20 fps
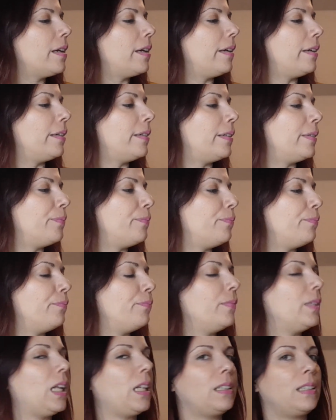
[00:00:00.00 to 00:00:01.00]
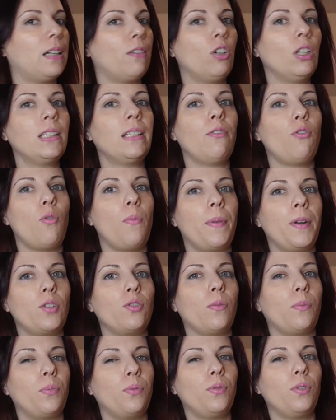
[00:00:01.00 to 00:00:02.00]
Um, l'altra volta avevo
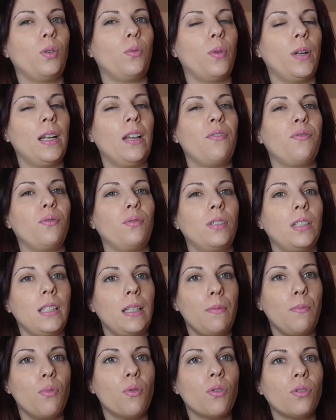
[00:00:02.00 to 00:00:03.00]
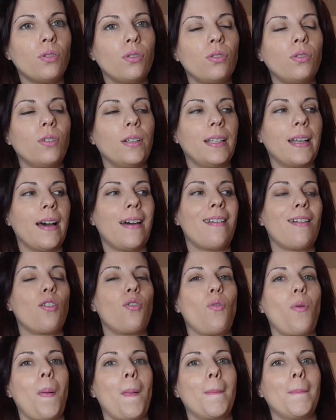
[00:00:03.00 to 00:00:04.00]
preso appunto quelle frutti di bosco ed
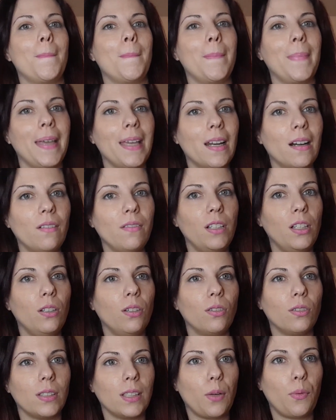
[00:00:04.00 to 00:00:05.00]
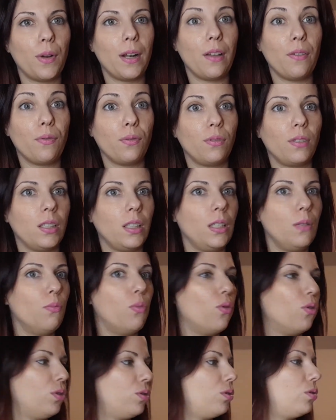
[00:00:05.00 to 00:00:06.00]
erano meravigliose quelle frutti di
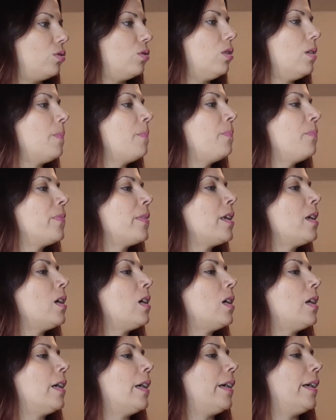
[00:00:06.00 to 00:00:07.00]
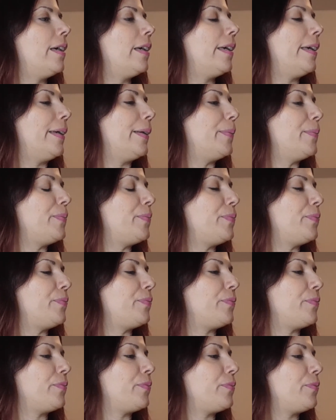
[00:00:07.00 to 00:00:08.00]
bosco.
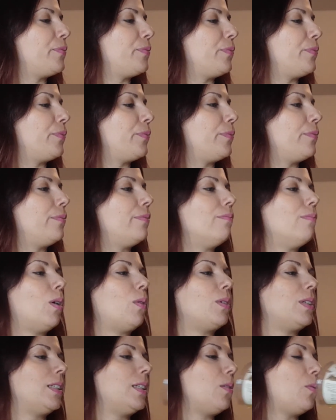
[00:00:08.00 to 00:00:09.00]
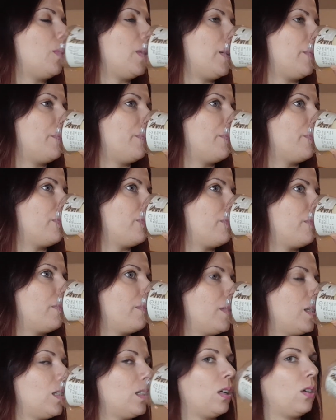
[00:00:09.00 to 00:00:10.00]
Um, ma queste qui,
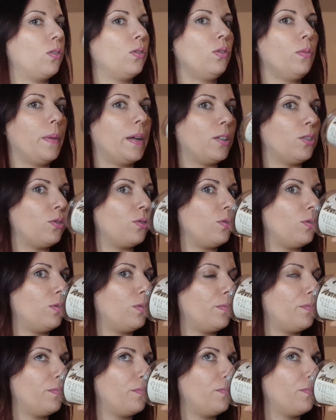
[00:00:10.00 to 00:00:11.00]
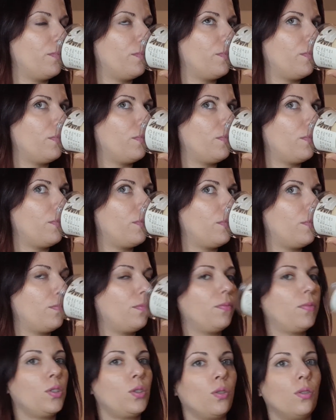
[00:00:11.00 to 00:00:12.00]
secondo me, sono,
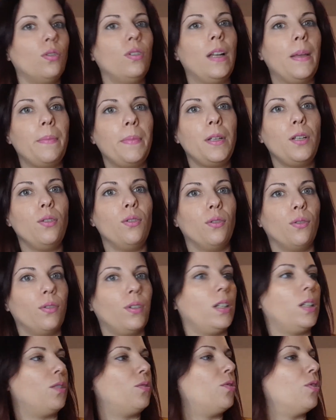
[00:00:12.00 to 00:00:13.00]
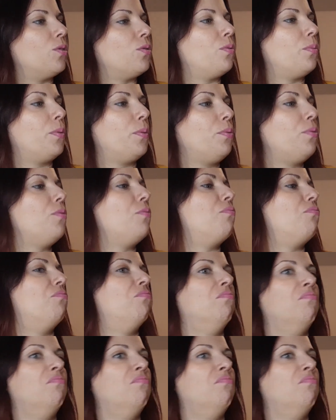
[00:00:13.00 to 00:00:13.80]
sono le migliori, cioè sono proprio